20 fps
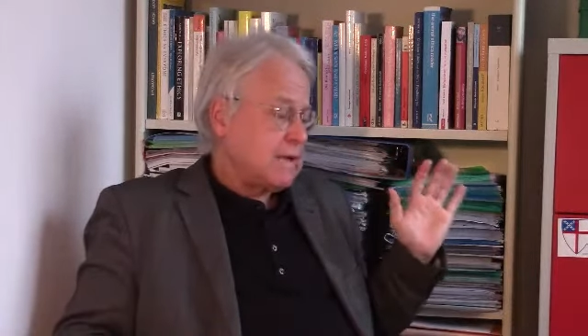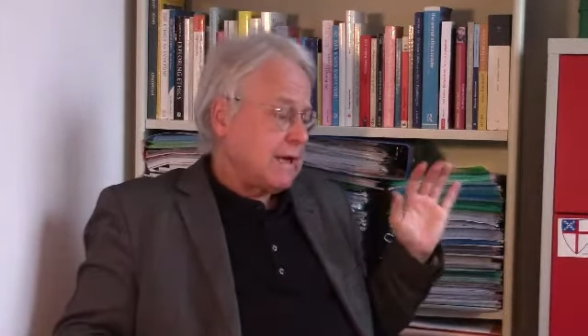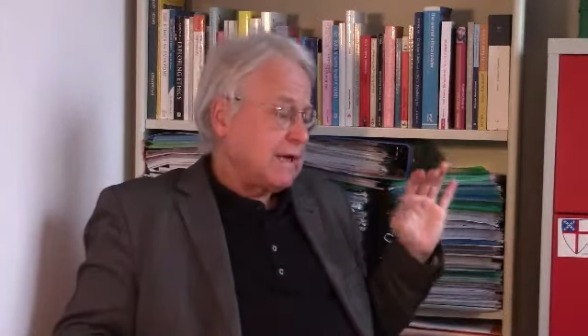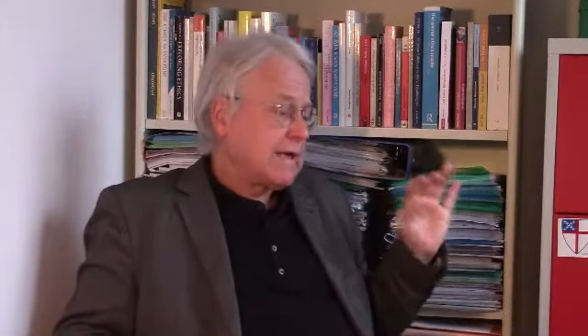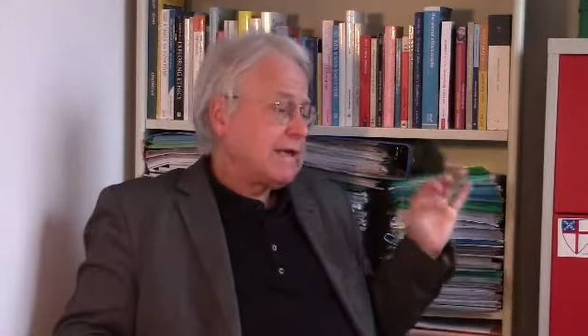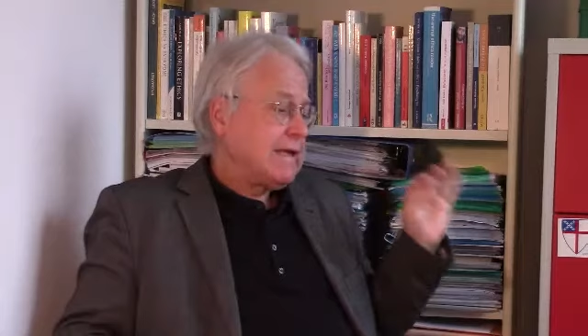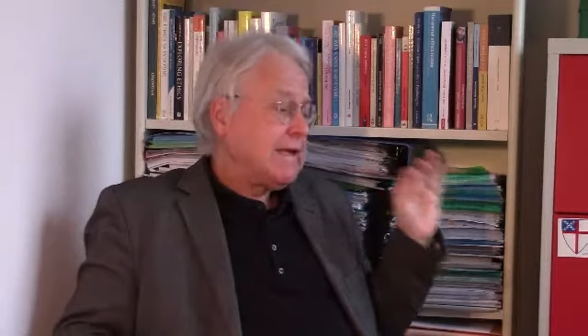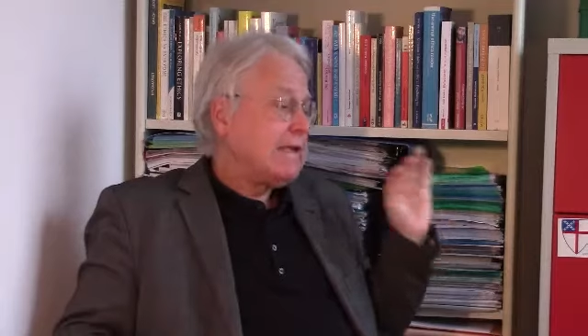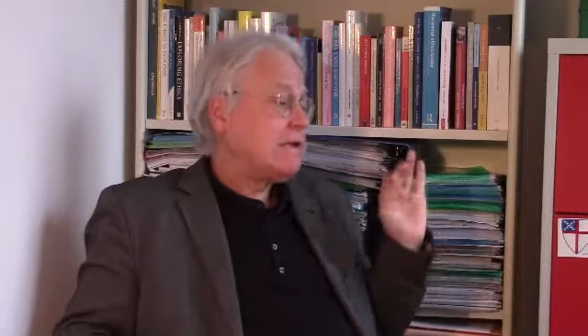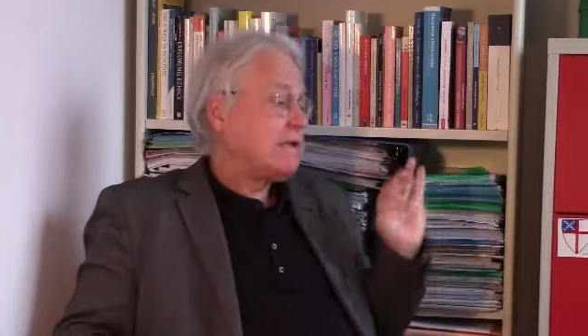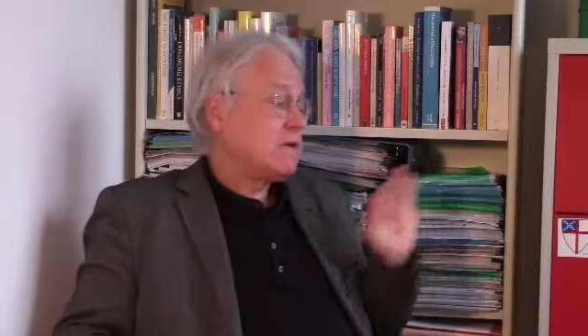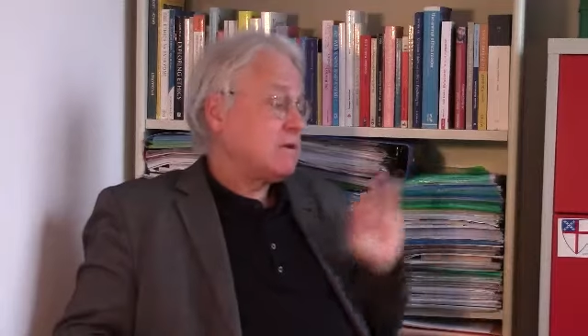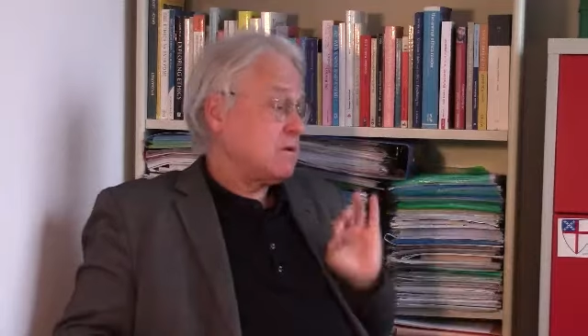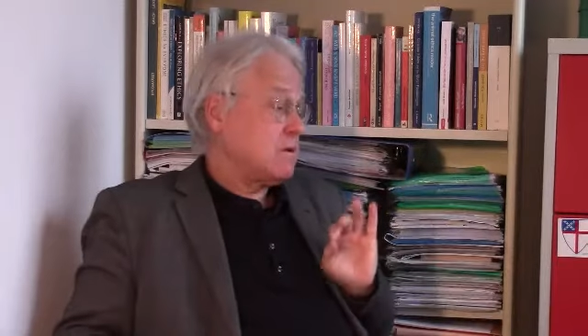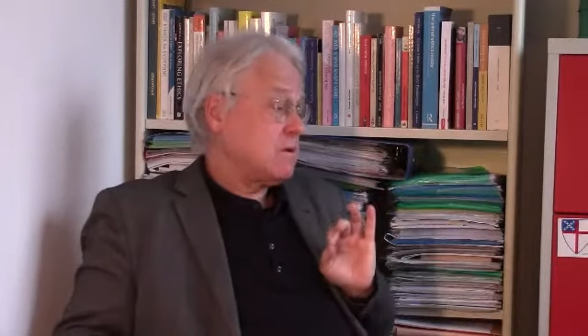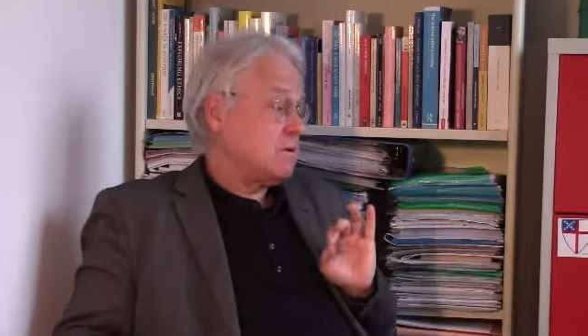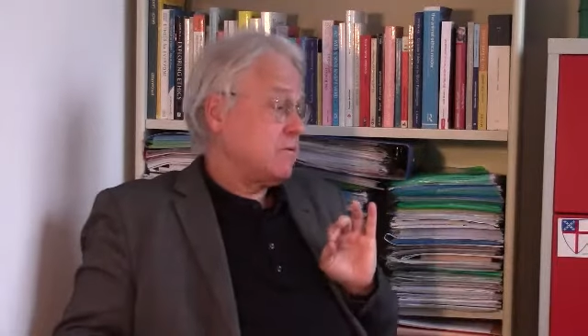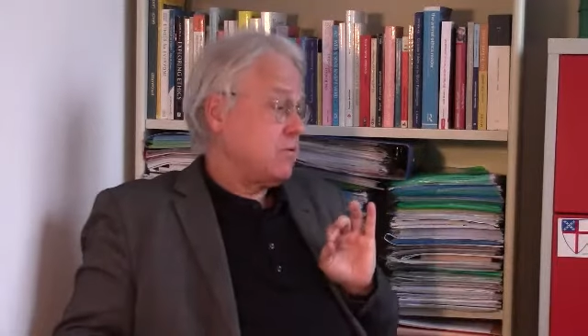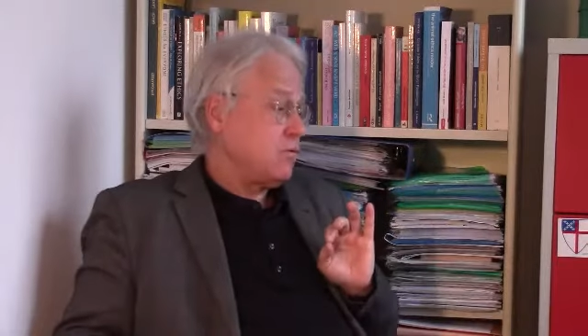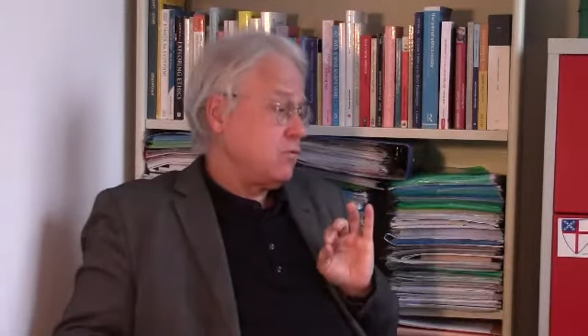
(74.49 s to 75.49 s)
dann gilt das
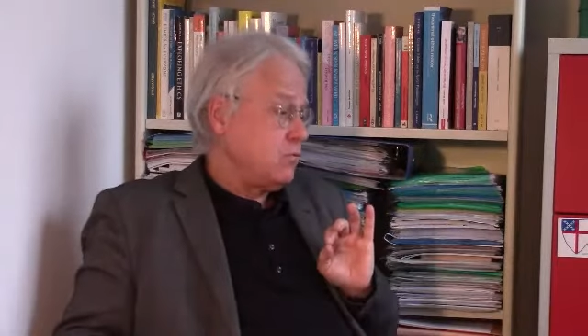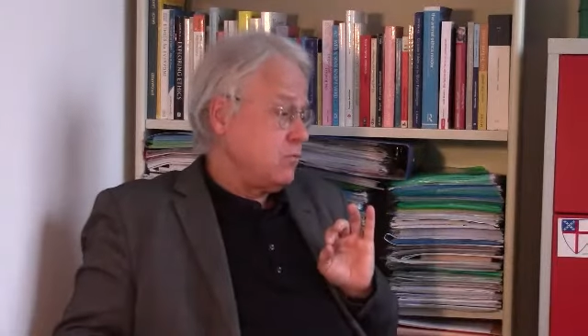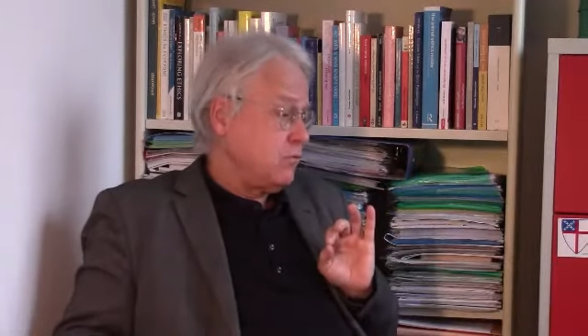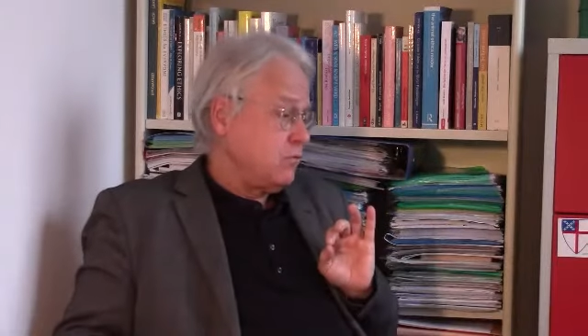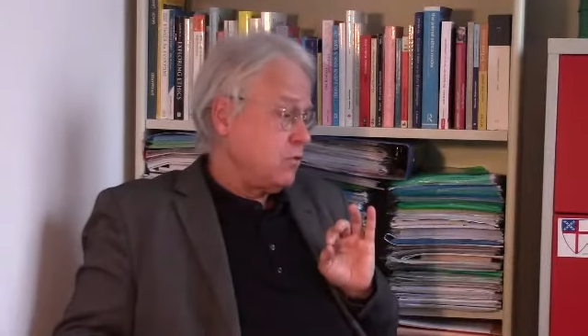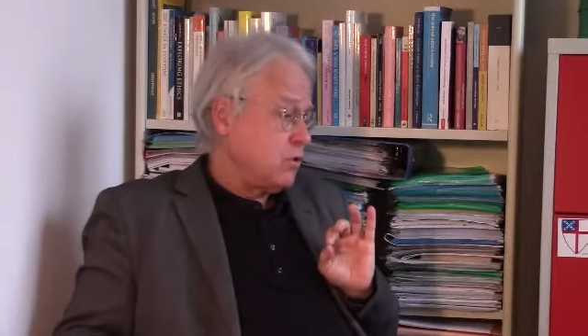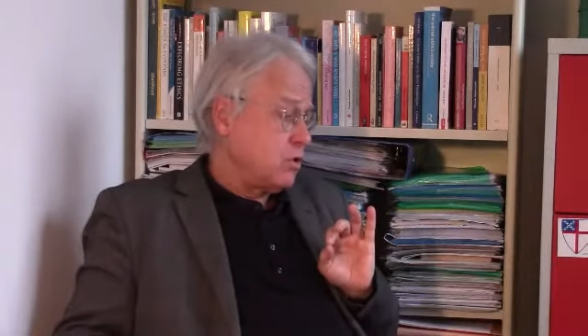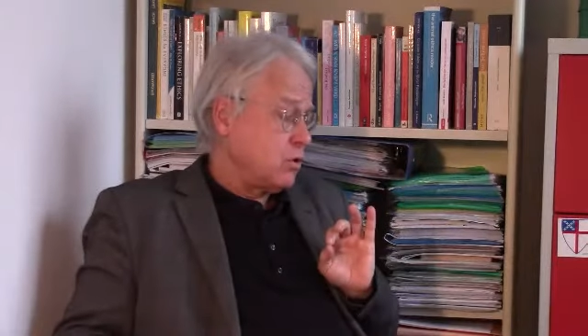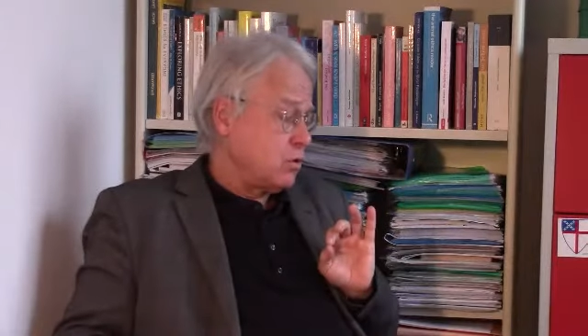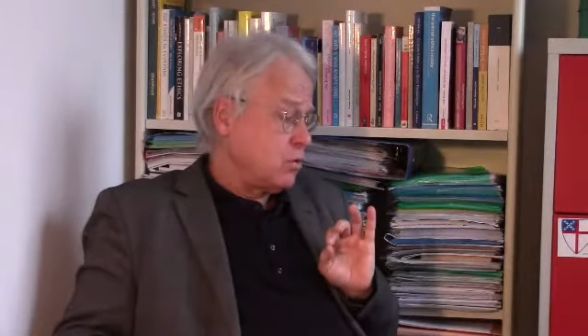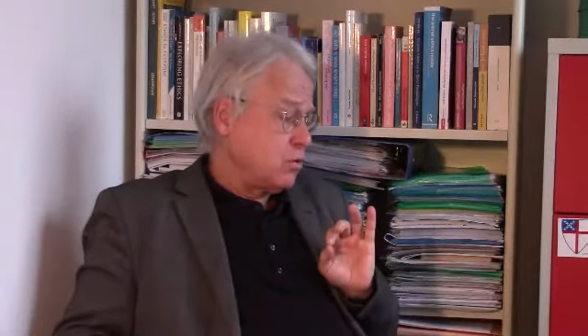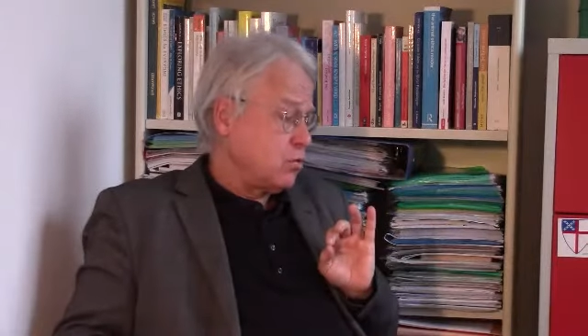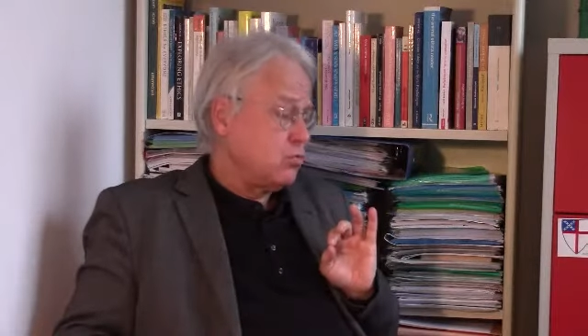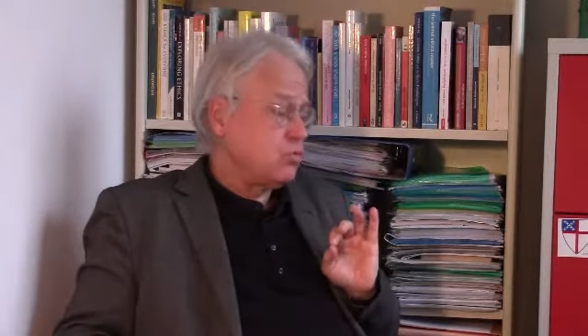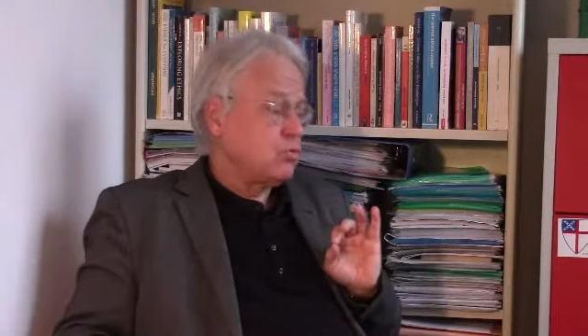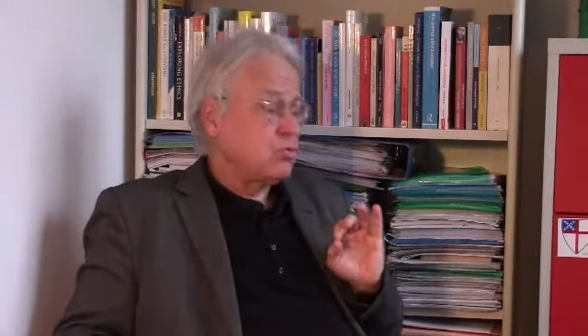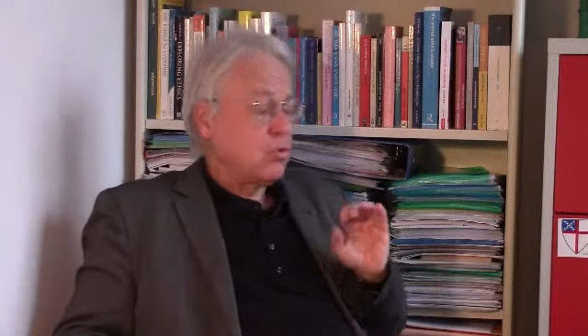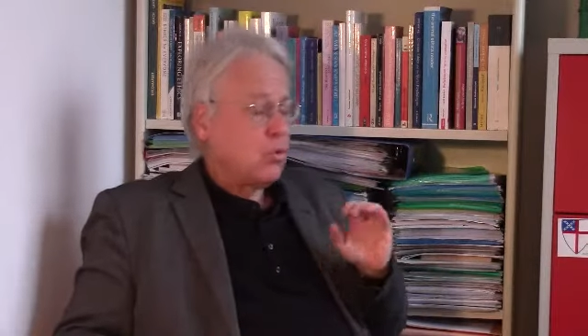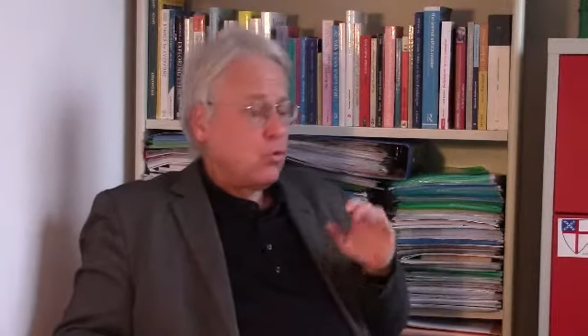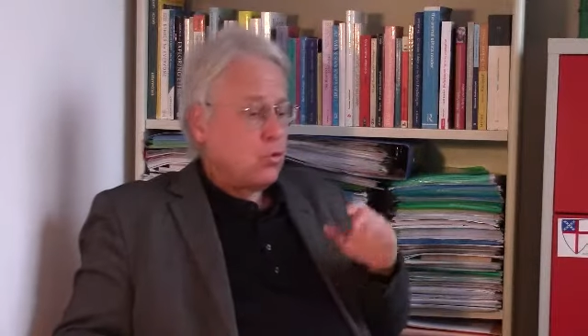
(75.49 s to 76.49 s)
als vernünftiger
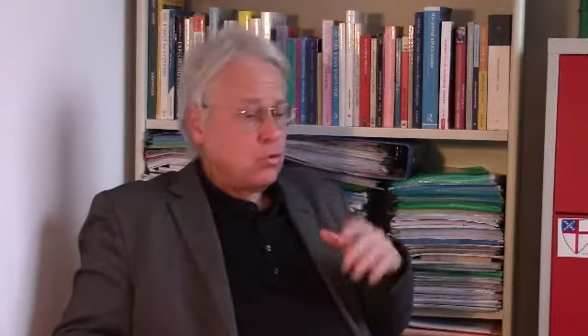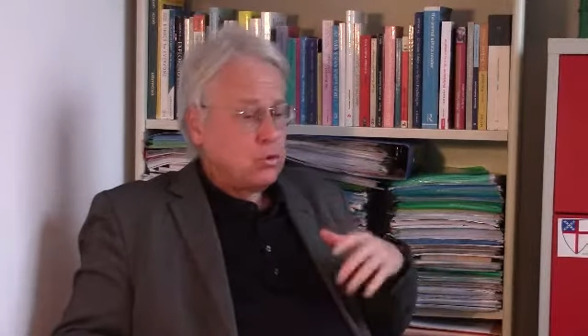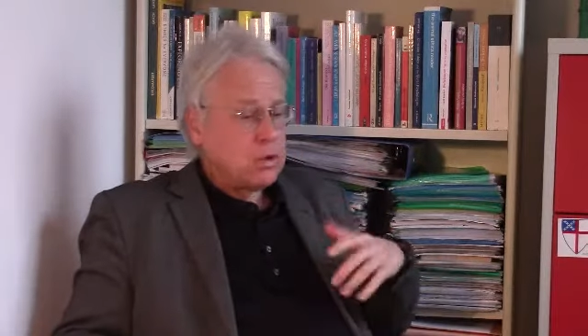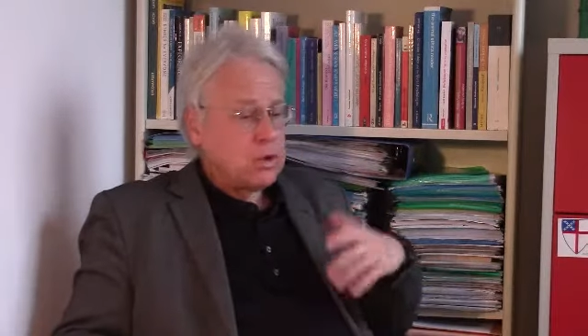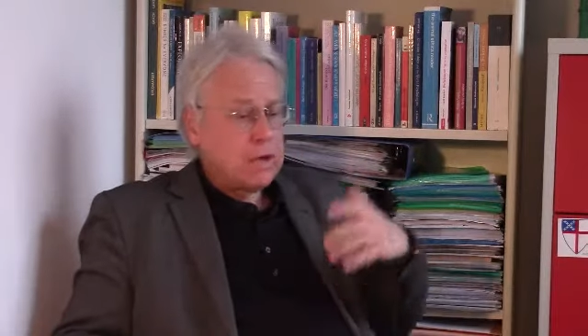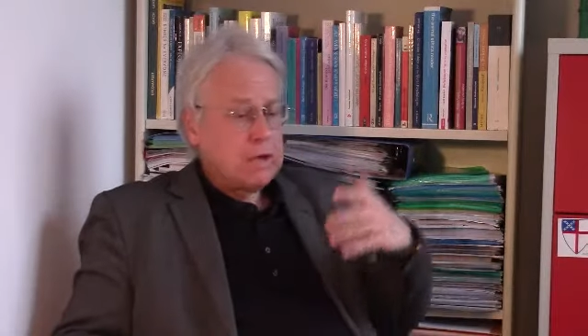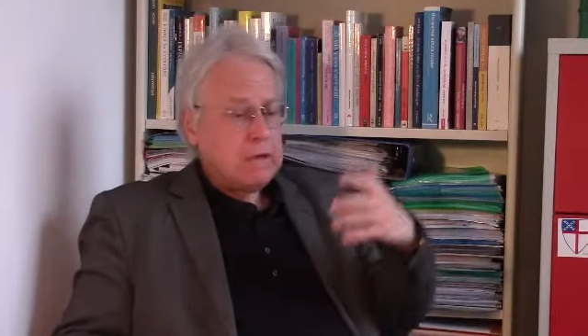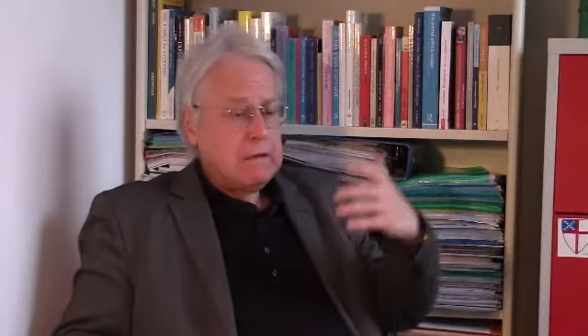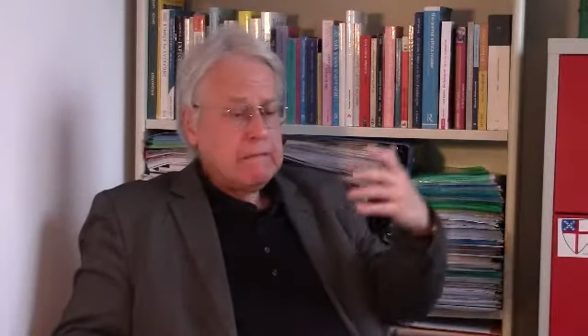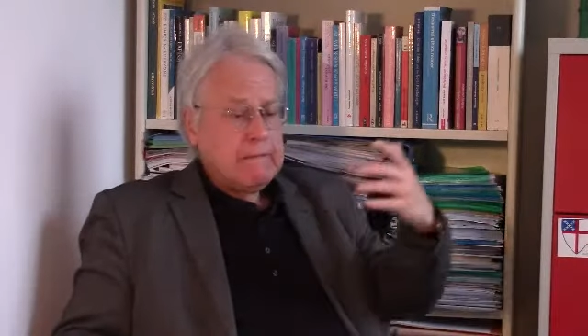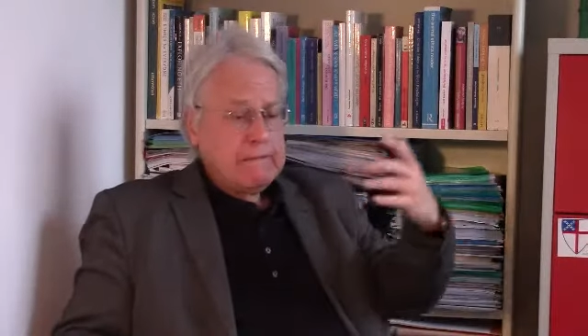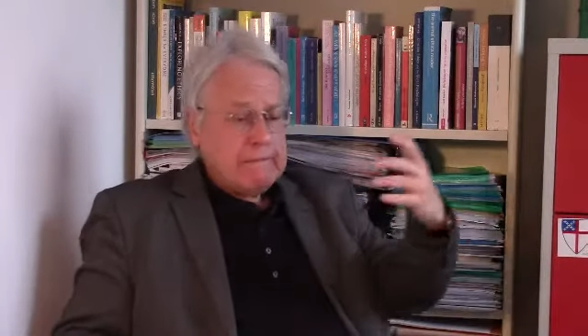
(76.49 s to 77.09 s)
Grund. Oder